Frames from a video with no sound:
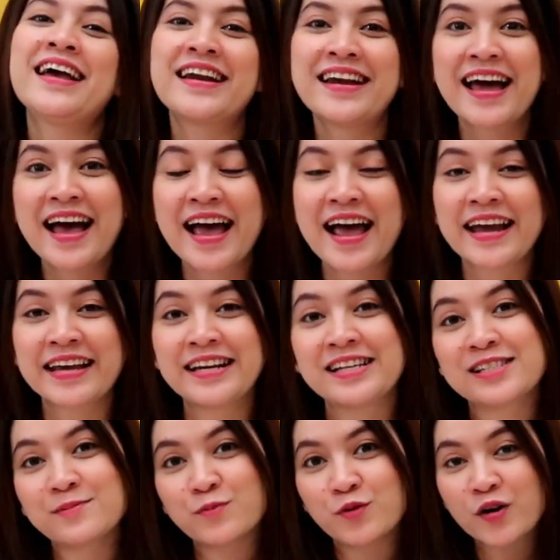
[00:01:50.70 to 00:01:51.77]
Nah, ini
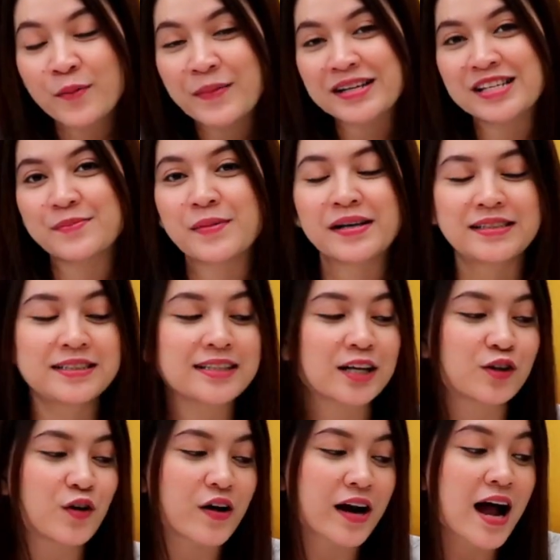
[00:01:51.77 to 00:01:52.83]
semua masing-masing
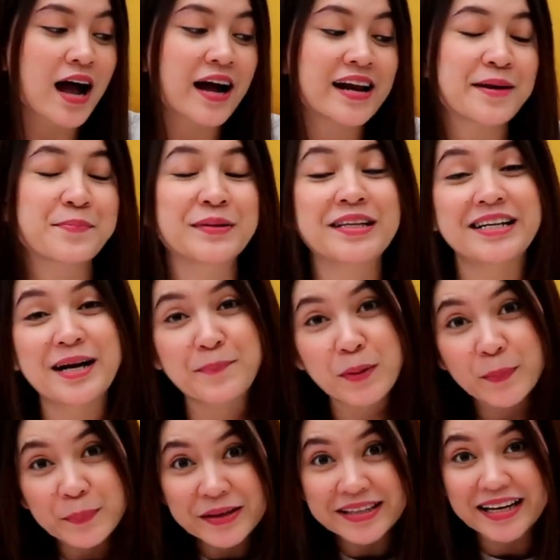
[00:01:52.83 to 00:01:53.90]
satu orang akan dapat tiga
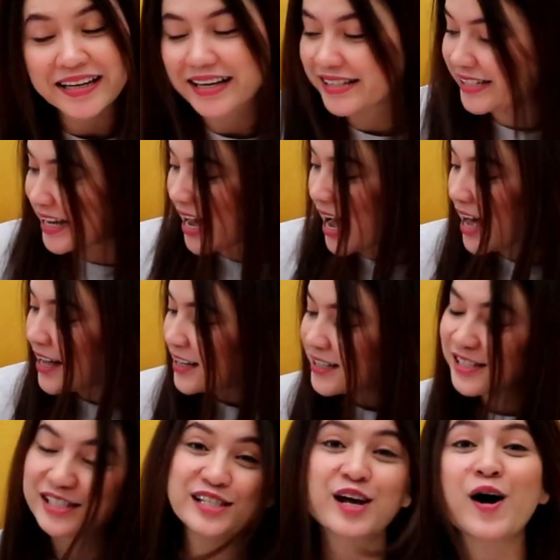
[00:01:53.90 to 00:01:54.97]
popit ya guys ya.
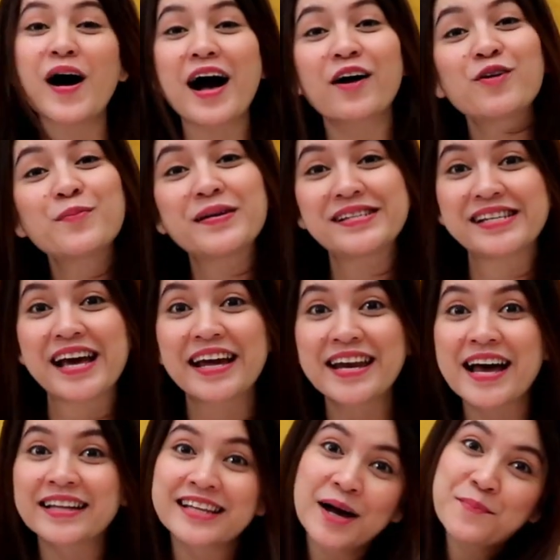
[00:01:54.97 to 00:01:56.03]
So, aku masih
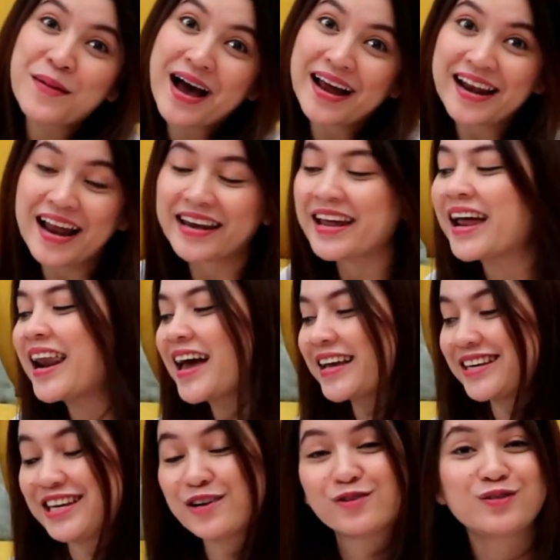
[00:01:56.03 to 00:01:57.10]
ada tambahan hadiah
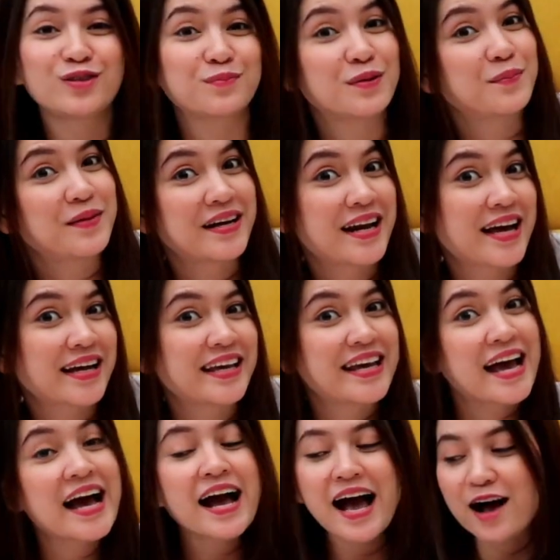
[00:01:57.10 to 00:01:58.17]
lagi untuk pemenang
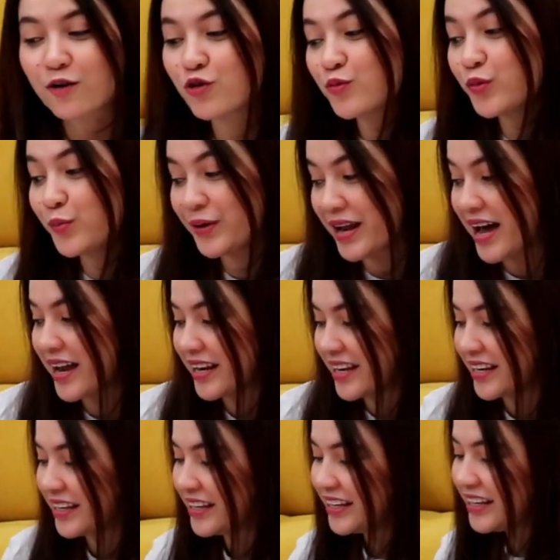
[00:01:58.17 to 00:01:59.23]
yang aku umumin hari
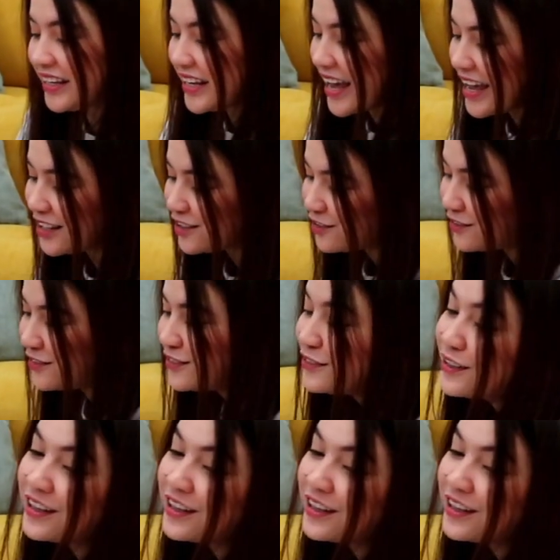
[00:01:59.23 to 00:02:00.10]
ini yaitu